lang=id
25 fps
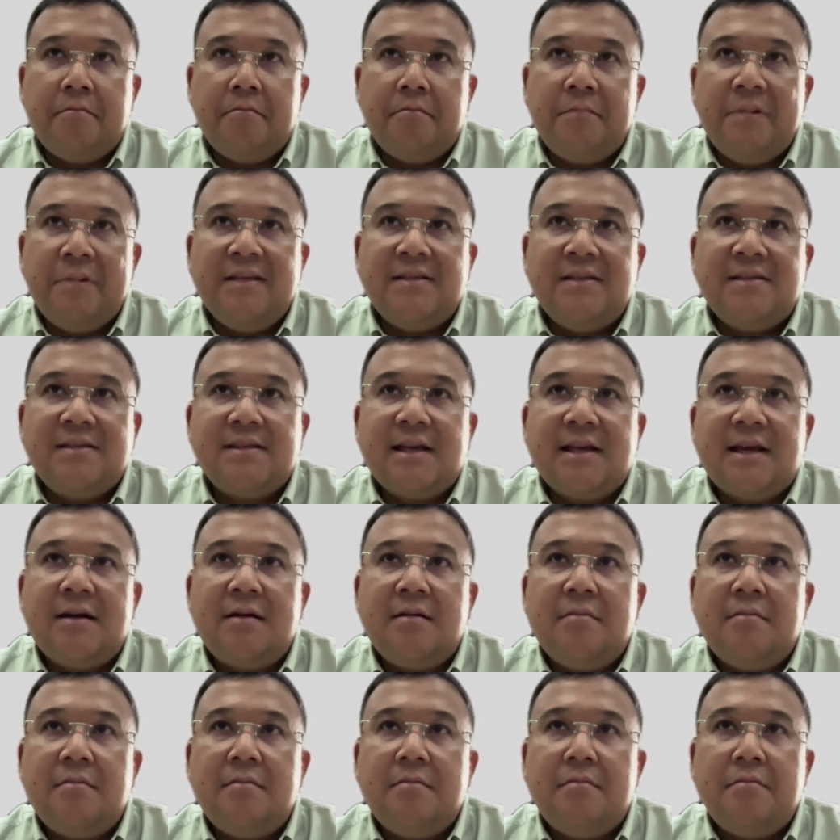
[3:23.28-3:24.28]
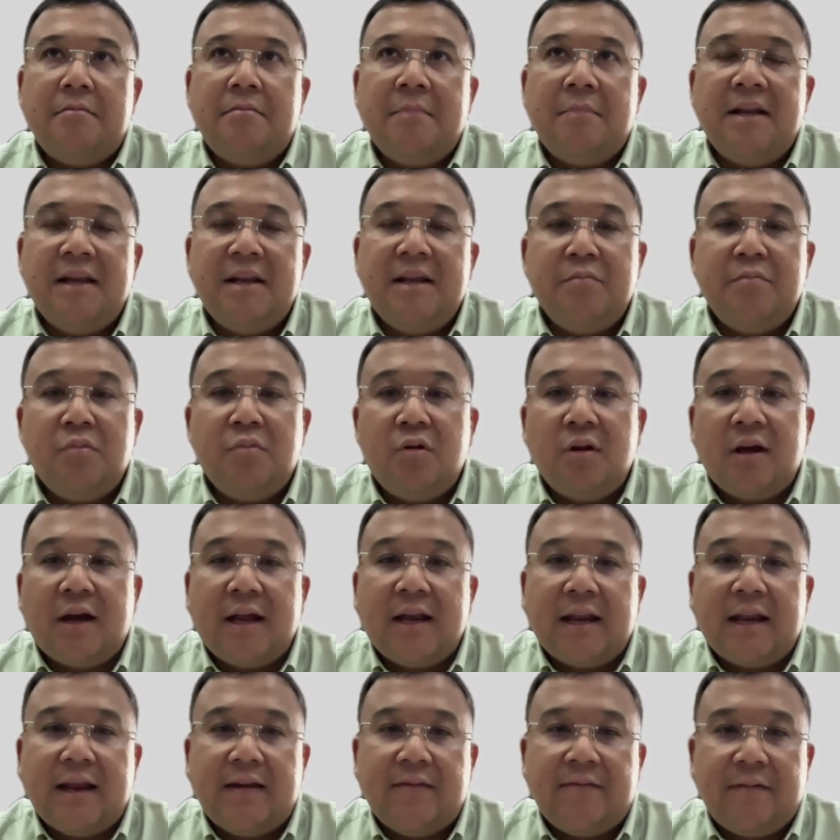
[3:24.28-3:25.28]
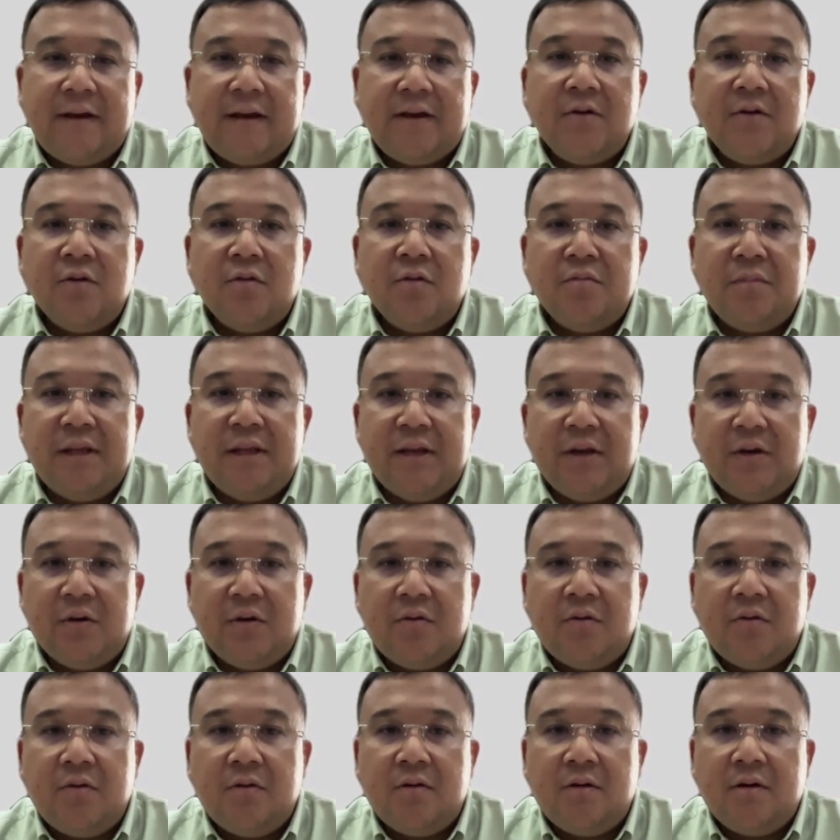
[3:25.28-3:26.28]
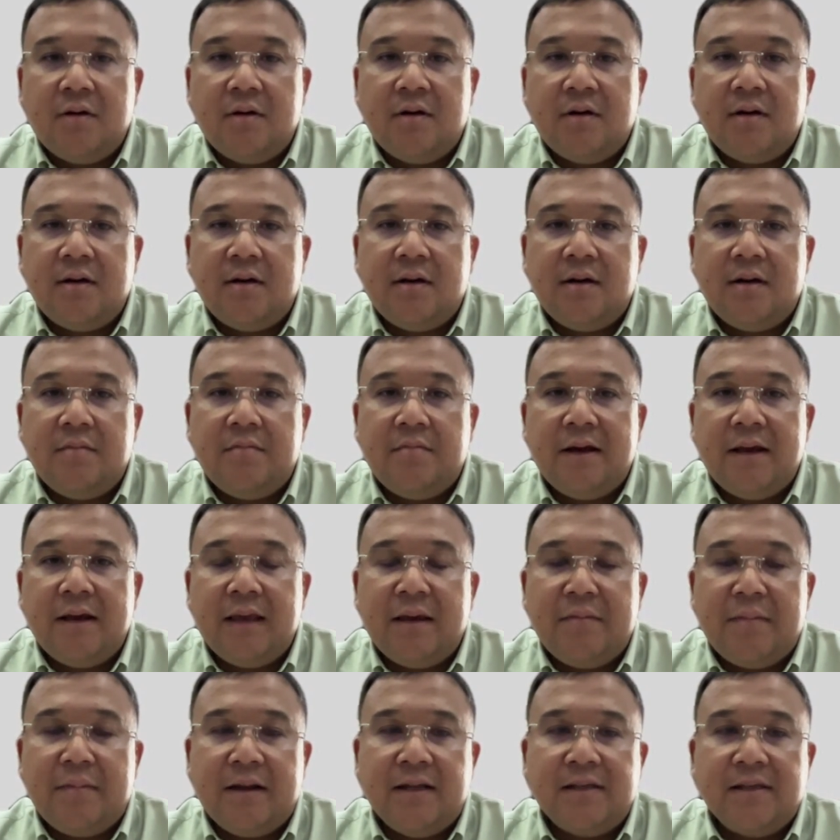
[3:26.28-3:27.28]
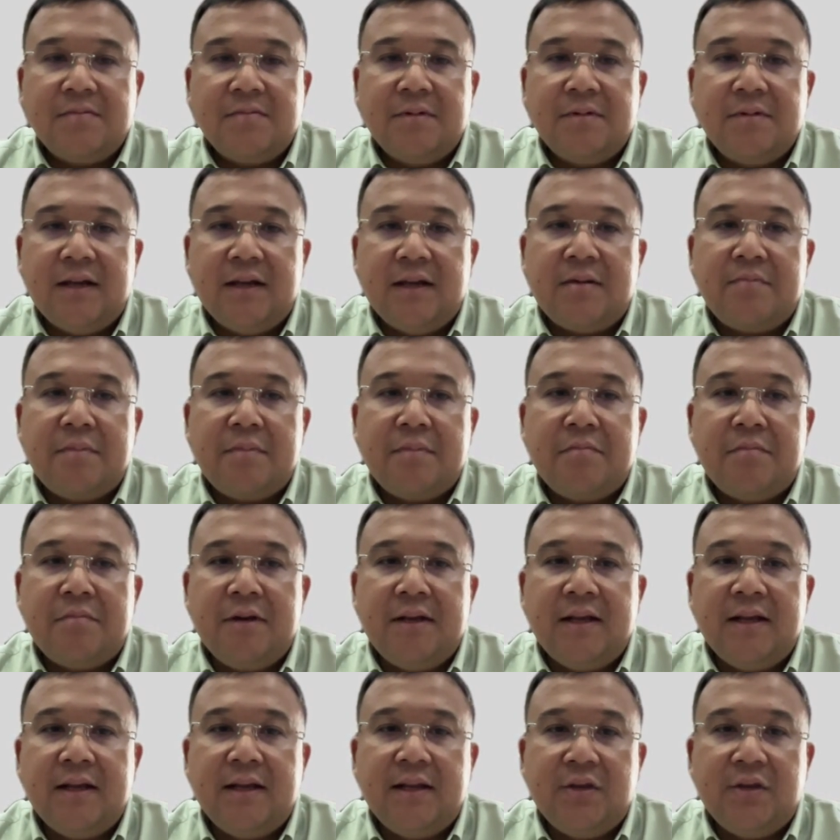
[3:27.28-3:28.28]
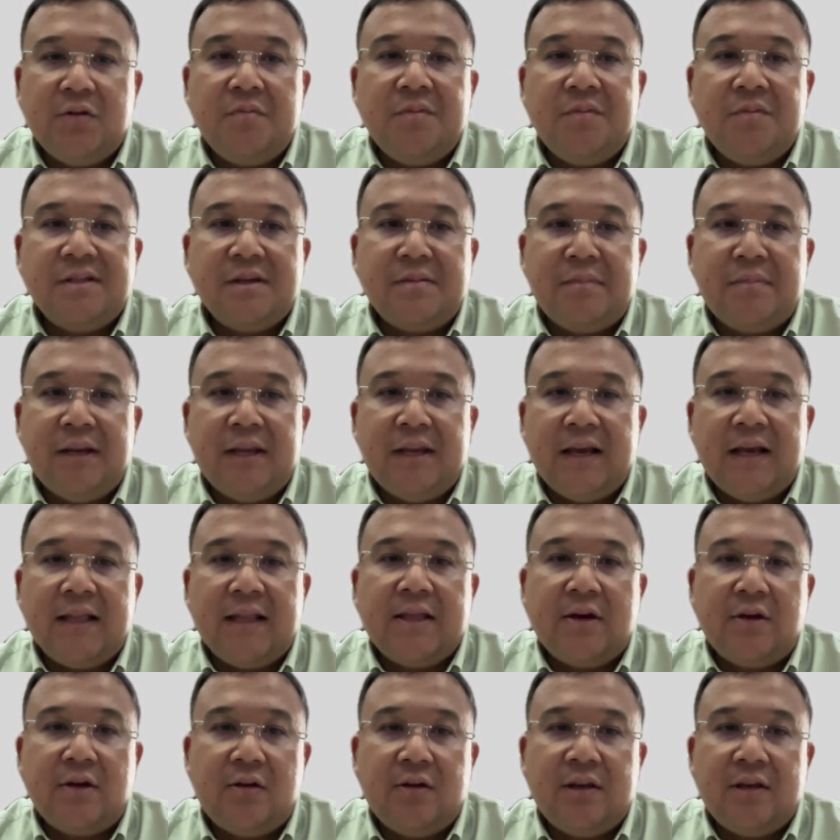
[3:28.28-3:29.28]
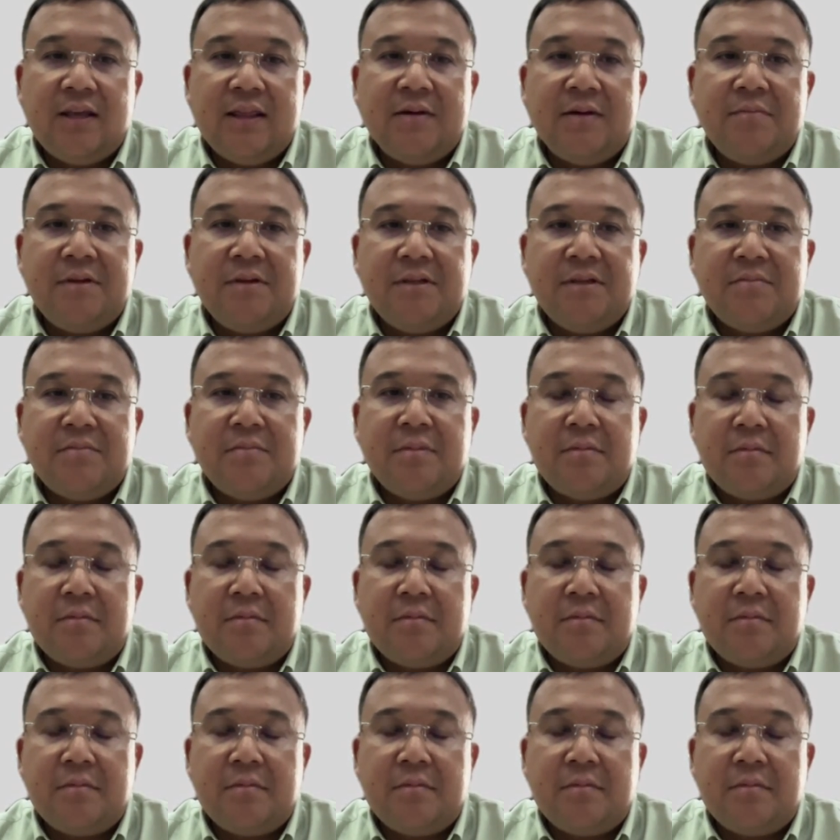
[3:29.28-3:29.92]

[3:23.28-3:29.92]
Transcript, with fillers: bisa menimbulkan efek domino eh, bagaimana sebenarnya pembelian itu bisa meningkat kalau kita bisa